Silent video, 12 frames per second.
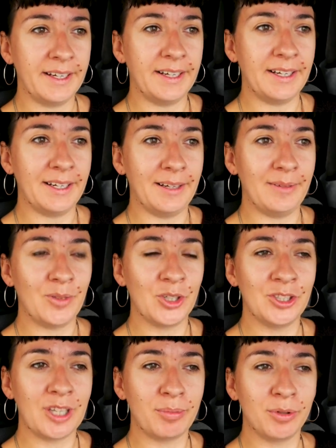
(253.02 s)
E, no
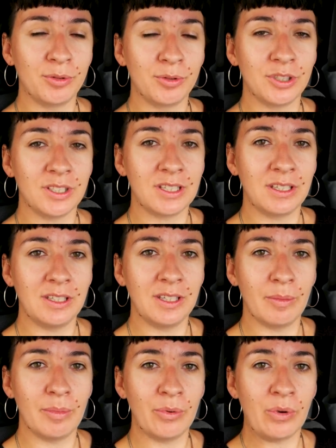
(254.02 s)
i ta podróż niestety
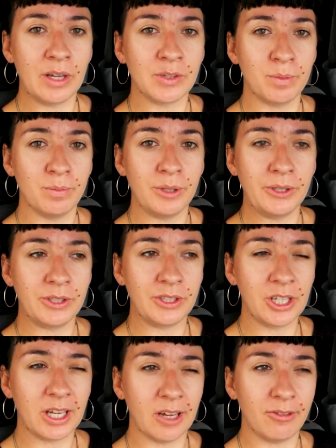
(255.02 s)
nie była zbyt
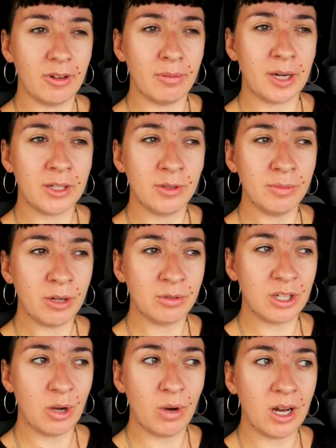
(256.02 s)
ciekawa, bardzo
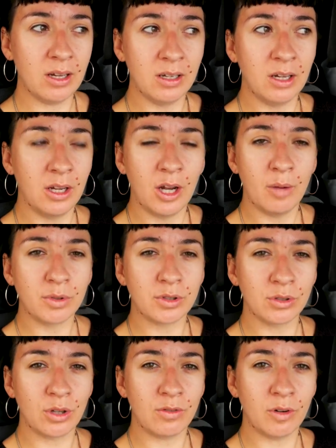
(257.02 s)
miałczała.
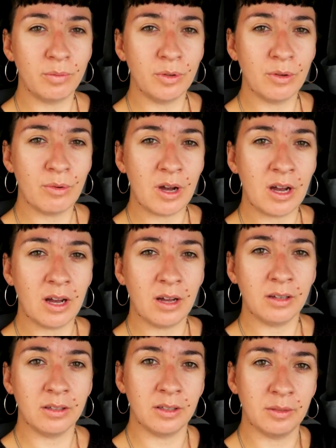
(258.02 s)
Początkowo
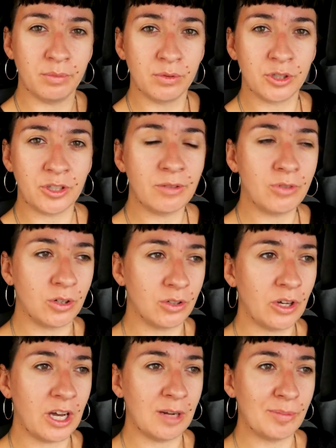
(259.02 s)
była e, puszczona
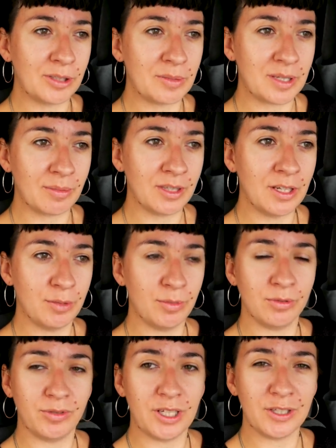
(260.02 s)
wolno, ale potem
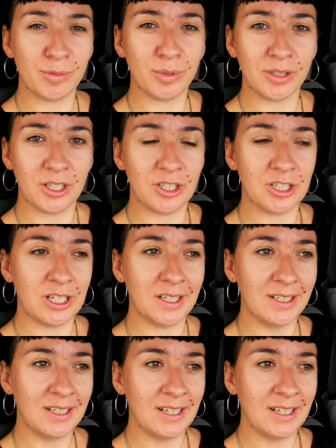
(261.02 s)
zamknęliśmy ją w transporterze.